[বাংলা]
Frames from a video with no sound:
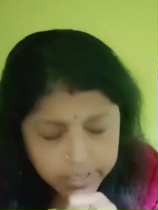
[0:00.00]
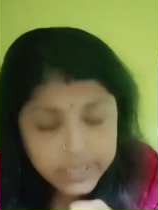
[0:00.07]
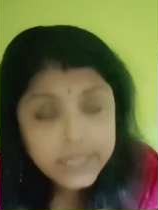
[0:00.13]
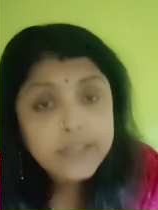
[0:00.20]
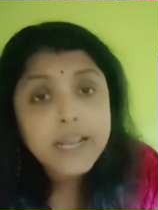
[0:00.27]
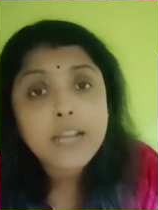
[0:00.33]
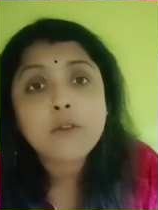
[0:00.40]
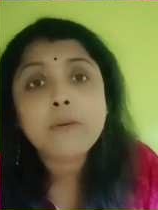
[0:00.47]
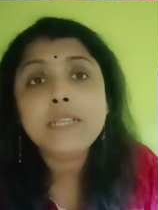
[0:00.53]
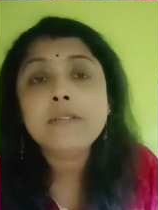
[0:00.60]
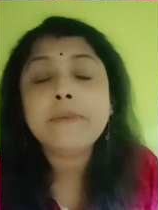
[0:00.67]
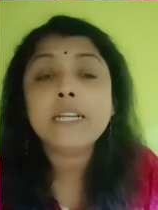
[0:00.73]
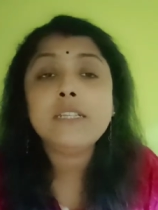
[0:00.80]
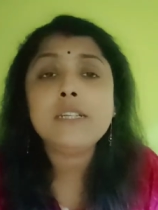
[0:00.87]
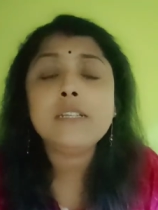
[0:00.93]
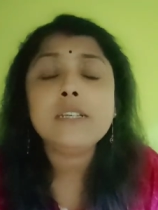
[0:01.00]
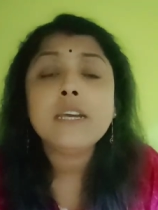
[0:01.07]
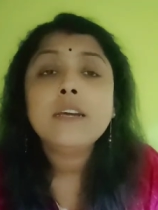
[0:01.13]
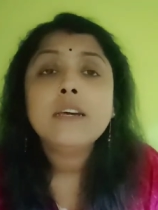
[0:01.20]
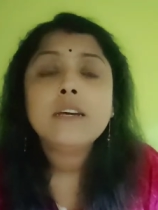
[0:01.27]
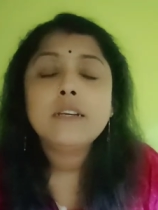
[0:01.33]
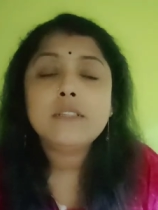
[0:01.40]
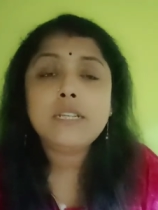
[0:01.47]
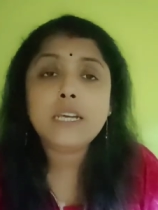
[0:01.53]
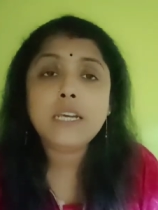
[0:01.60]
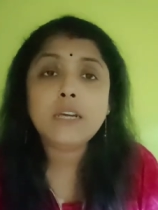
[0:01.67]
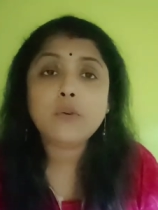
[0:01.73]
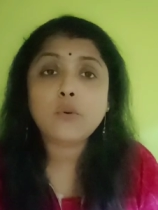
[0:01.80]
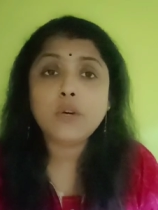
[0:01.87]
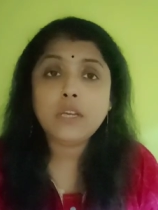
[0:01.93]
কি ডায়লগবাজি মারছিস যে
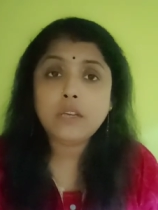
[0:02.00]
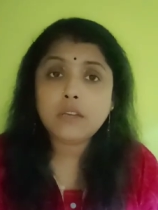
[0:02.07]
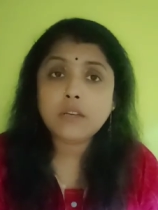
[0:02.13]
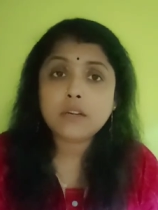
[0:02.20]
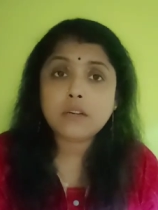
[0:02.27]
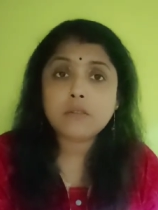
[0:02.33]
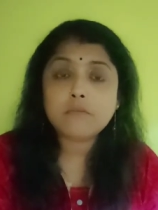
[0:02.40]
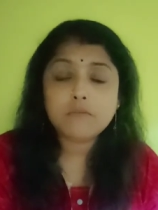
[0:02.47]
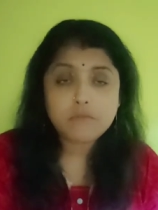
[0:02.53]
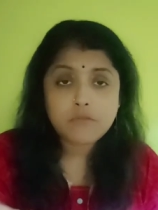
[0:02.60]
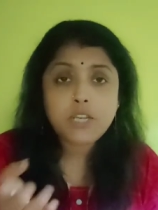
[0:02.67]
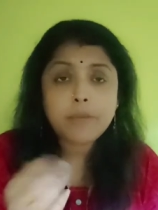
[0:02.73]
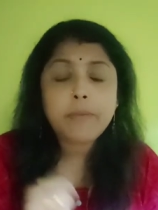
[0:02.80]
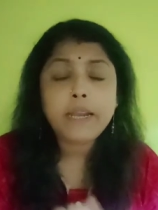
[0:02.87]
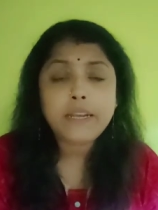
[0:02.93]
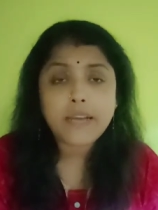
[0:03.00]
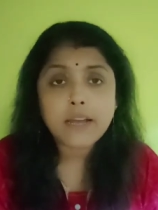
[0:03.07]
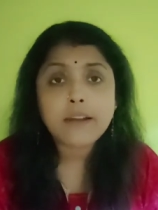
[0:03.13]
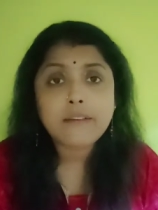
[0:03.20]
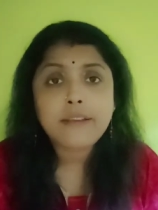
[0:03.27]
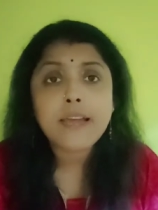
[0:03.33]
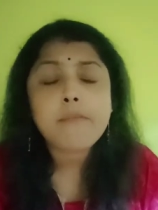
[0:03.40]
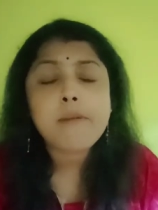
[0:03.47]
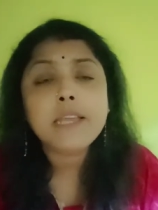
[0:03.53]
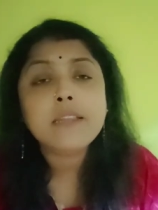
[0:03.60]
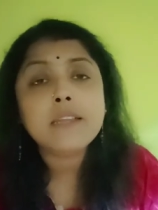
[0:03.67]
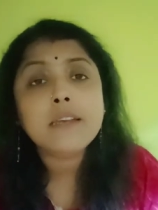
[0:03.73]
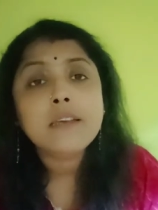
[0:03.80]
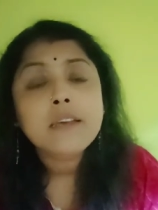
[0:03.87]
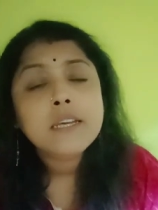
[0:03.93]
ওই যে মেয়েটা রিয়া
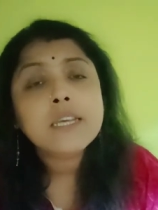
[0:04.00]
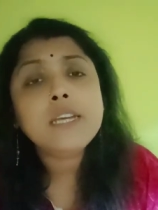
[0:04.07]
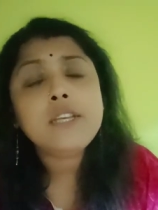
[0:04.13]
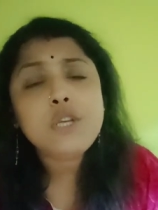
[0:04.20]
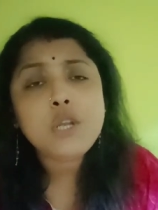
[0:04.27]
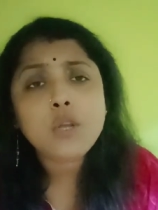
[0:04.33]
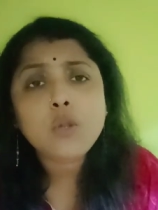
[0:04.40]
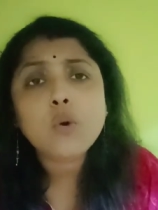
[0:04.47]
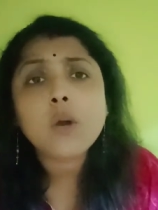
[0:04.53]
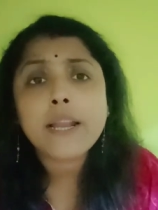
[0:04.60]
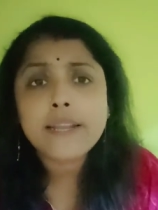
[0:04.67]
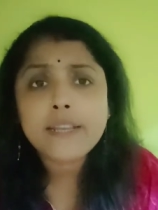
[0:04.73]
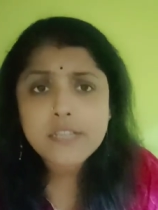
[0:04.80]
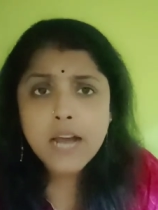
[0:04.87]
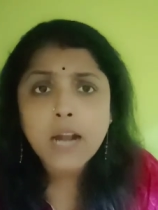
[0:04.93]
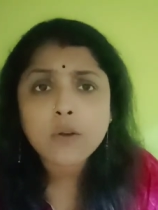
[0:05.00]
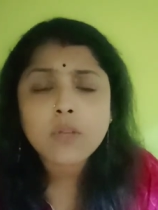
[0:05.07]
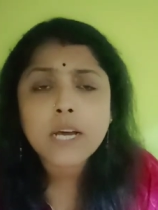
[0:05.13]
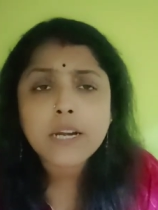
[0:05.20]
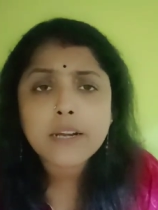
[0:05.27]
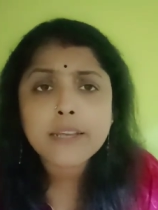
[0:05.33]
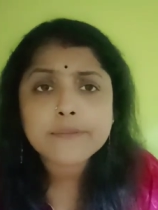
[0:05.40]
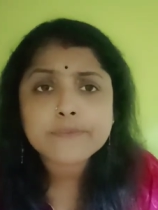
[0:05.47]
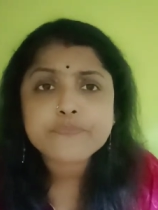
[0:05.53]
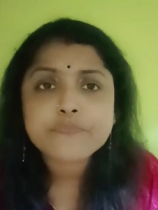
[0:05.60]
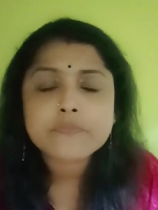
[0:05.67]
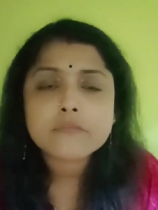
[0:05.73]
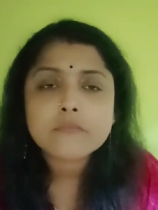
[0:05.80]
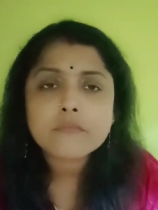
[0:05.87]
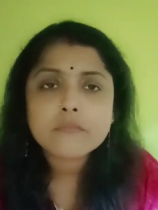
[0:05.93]
মাইতি কি ছিল দোকানে ঝাড়ুদার নি
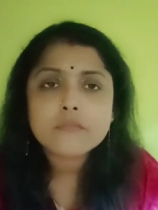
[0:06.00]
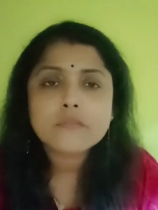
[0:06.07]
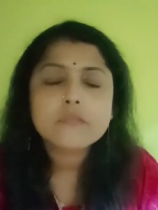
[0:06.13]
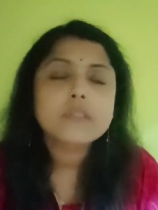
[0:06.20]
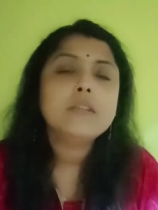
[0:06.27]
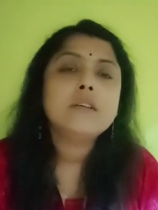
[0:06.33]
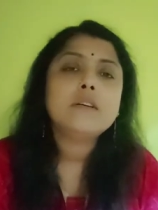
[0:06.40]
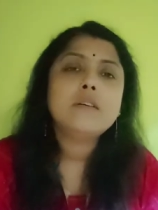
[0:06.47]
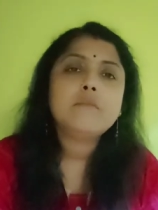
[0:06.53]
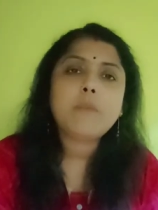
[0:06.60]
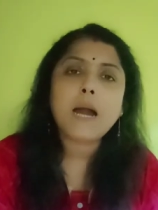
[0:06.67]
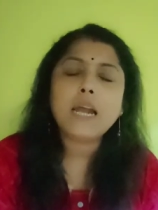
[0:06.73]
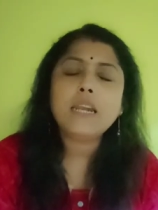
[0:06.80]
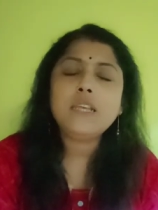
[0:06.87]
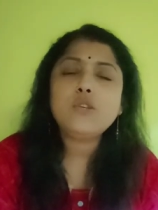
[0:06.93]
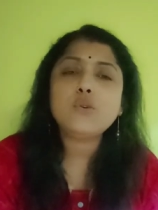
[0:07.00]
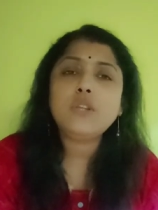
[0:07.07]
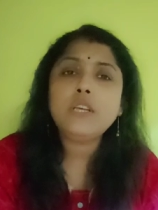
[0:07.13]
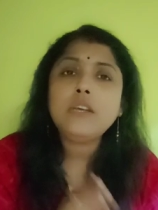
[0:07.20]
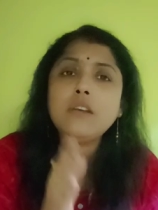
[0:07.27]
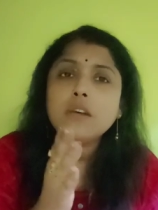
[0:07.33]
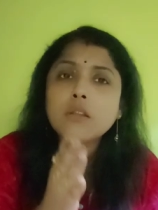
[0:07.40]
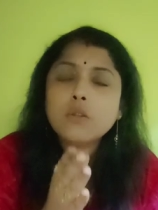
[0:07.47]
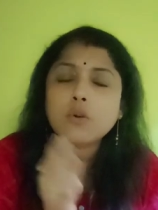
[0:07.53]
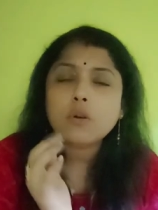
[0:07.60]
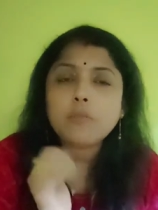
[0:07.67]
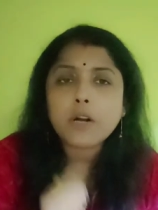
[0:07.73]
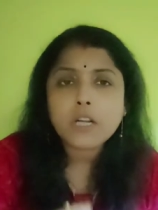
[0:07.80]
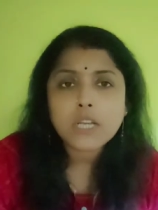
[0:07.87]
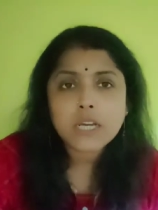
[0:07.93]
পাগলি চদি তোর
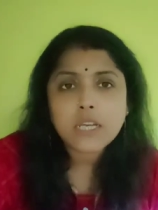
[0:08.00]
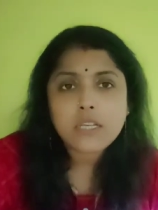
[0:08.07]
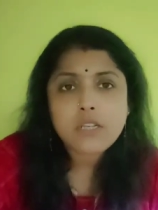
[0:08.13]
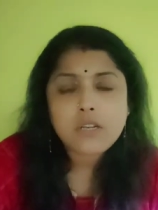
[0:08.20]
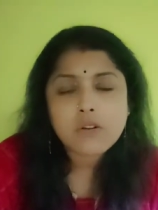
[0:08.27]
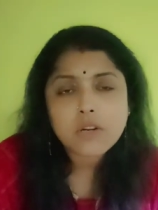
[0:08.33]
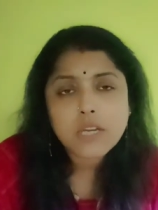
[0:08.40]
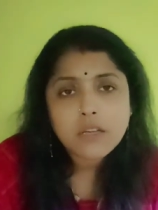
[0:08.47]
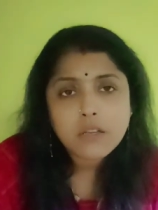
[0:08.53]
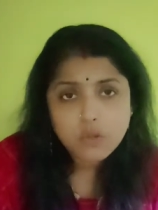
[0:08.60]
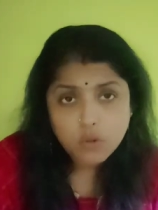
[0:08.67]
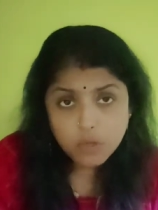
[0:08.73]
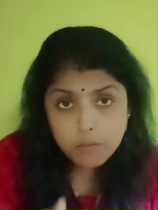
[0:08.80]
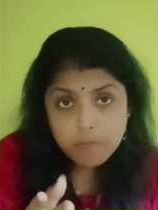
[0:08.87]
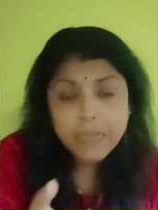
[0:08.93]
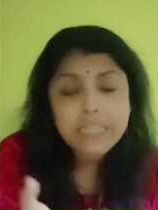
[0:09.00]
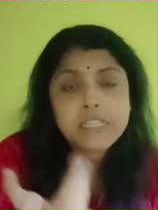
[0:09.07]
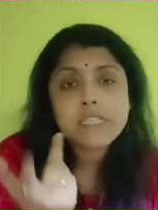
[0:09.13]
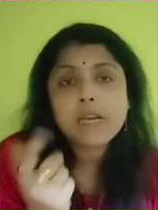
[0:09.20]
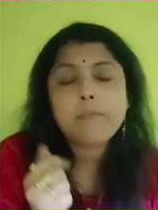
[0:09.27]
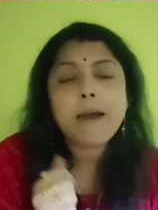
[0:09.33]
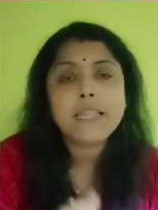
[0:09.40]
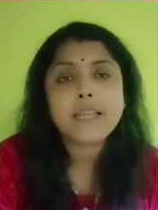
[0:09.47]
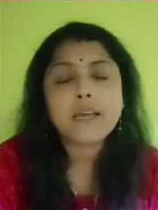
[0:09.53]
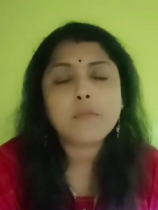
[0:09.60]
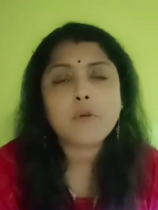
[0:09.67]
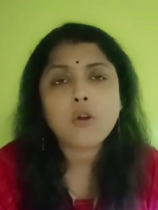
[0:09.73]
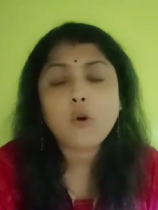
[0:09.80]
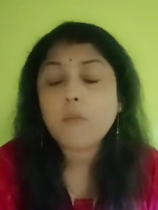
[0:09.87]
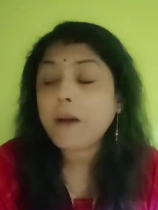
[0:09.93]
বরটা কি ছিল রে তোর ওই বাচ্চা ভাতার
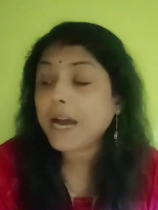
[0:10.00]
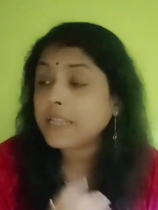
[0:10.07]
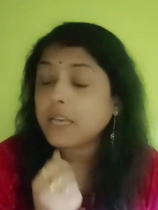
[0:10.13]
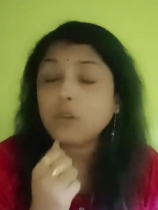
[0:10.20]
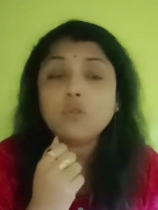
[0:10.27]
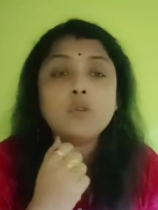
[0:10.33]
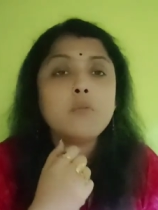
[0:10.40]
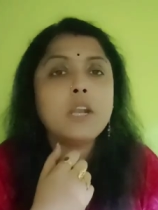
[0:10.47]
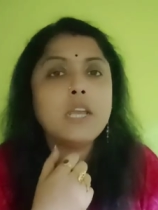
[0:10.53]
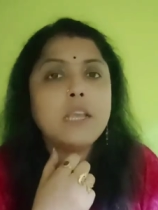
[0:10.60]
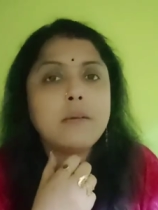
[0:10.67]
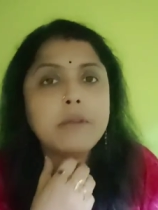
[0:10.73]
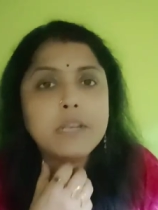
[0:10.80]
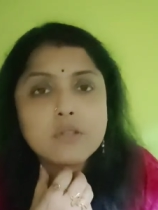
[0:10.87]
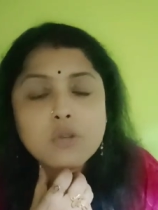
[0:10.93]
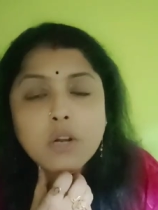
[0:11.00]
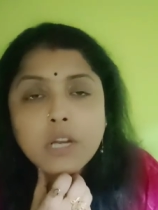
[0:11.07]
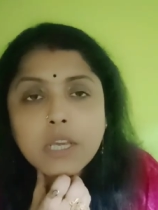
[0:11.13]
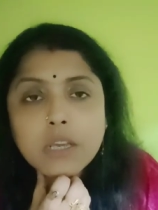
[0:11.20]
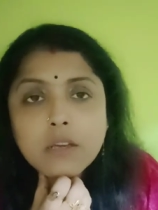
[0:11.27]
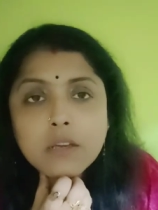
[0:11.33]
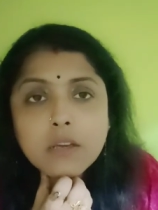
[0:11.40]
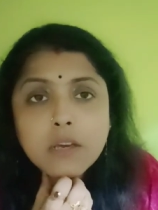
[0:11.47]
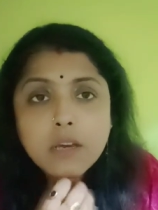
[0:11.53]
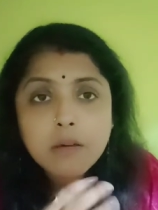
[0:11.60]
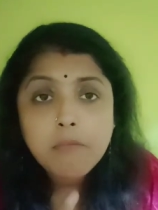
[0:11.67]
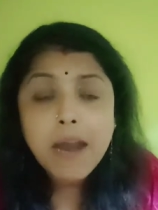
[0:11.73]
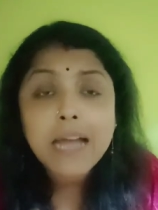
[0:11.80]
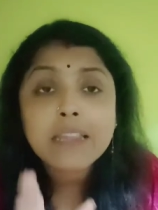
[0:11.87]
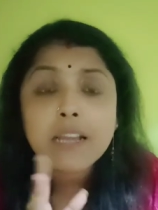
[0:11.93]
বর ও ভাতারও তো বলা যাবে না সরি
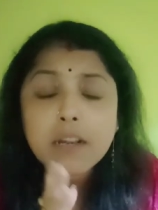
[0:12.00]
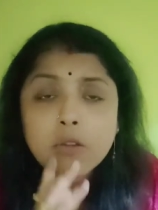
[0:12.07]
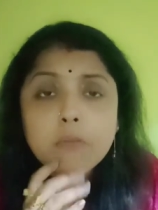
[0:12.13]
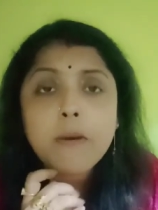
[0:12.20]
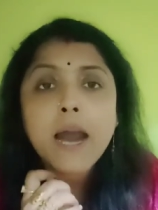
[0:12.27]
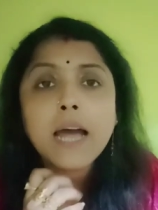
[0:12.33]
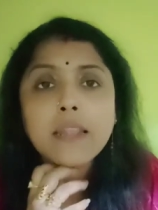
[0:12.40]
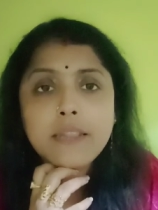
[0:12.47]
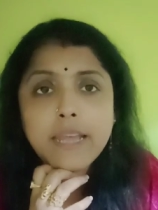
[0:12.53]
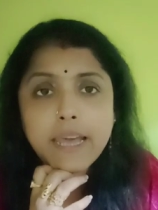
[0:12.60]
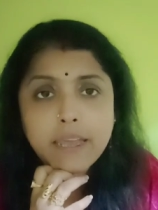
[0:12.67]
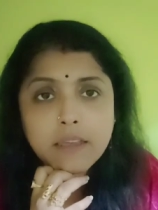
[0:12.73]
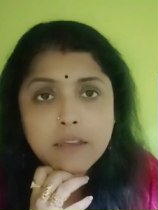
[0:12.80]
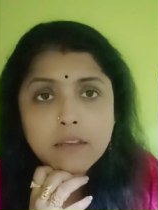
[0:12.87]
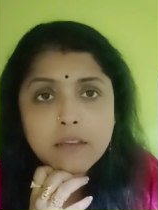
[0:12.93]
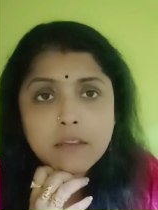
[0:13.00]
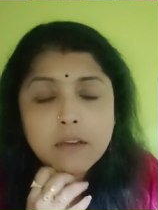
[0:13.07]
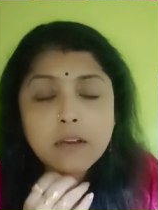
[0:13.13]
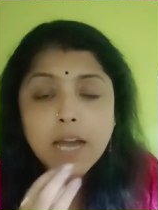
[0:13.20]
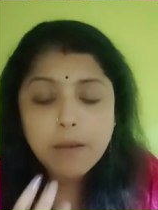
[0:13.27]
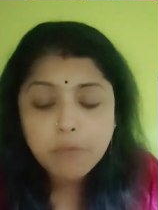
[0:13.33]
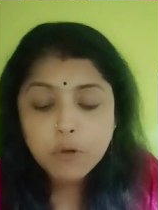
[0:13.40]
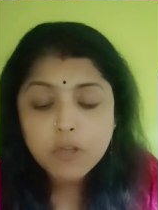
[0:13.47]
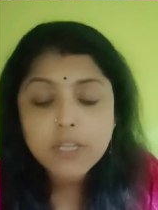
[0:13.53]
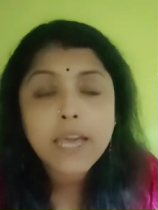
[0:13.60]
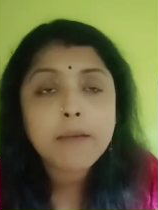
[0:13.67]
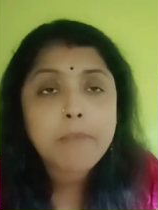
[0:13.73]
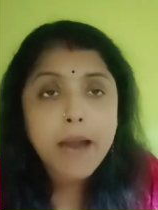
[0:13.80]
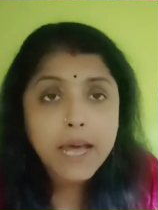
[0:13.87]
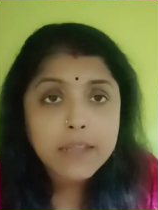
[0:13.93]
ভাতার তো ভাত দেয় কাপড় দেয়
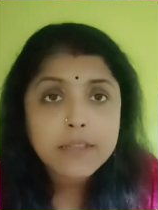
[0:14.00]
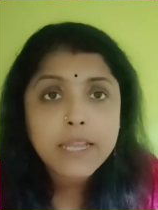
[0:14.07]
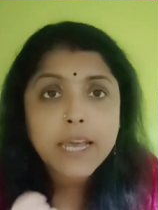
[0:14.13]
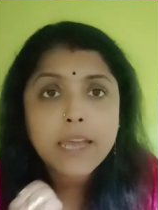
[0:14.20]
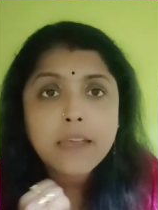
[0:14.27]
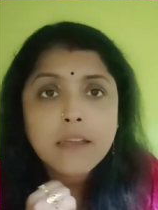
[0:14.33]
ভাত দেয়